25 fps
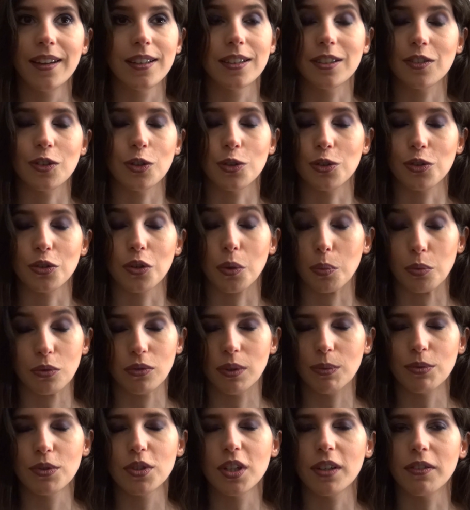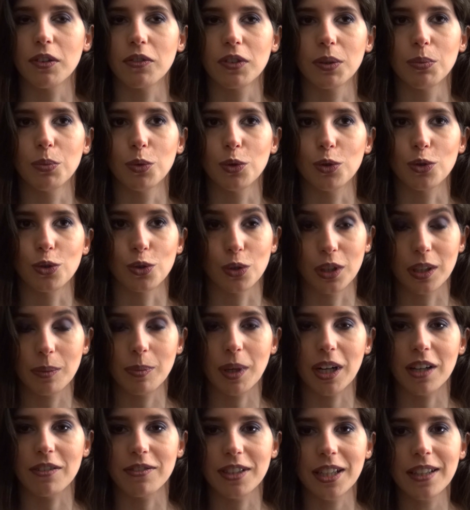Je, n'en pouvais plus, j'avais envie de me jeter
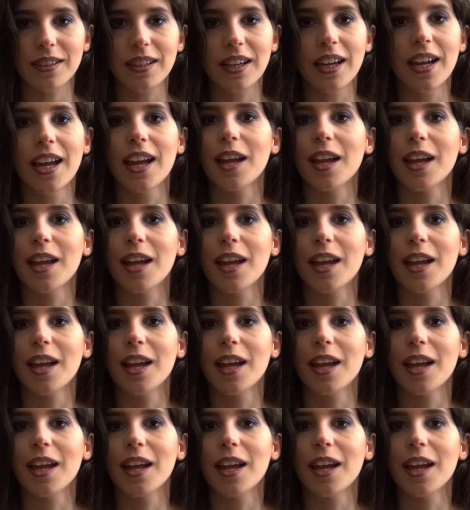par la fenêtre.